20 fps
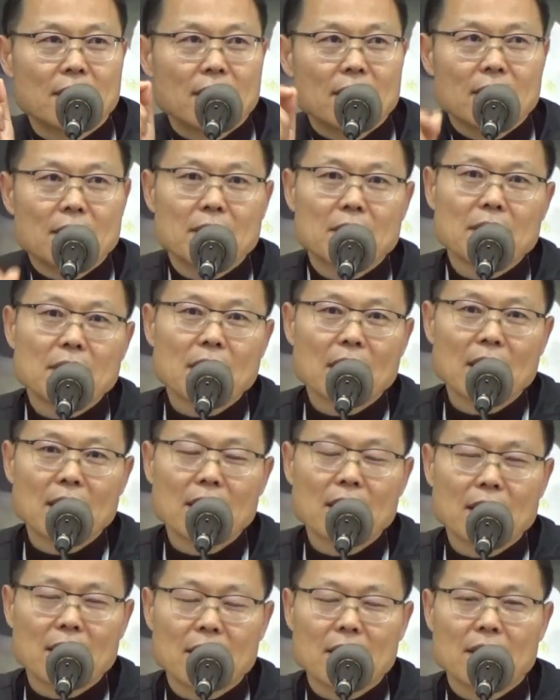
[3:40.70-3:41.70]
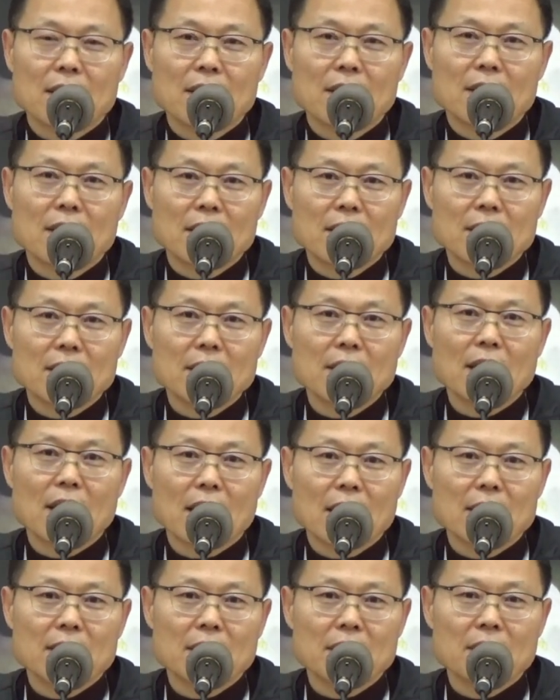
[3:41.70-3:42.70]
이거냐,
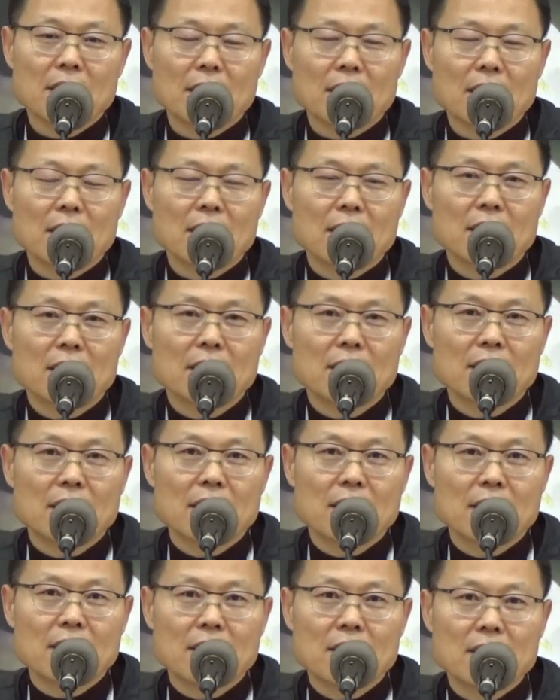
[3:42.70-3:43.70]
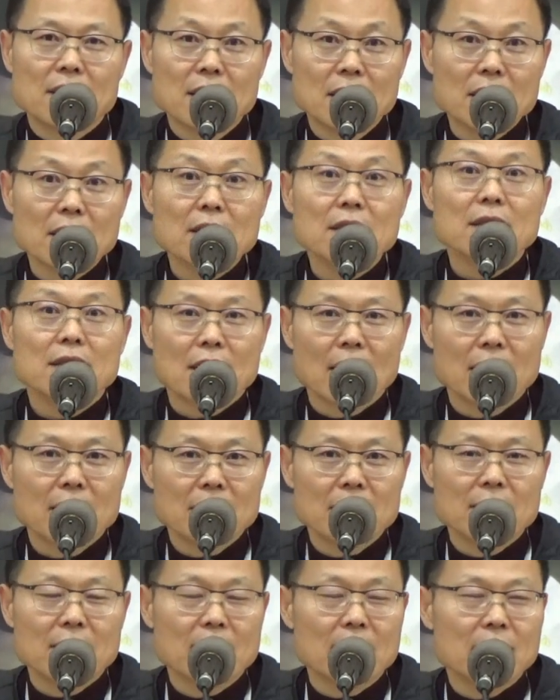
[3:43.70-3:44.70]
이게 아니냐. 이 길을
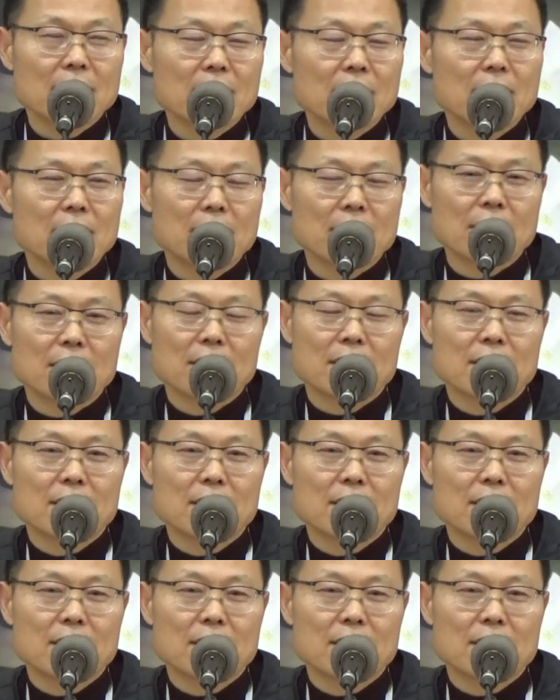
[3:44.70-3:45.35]
가는 거야, 이 길을.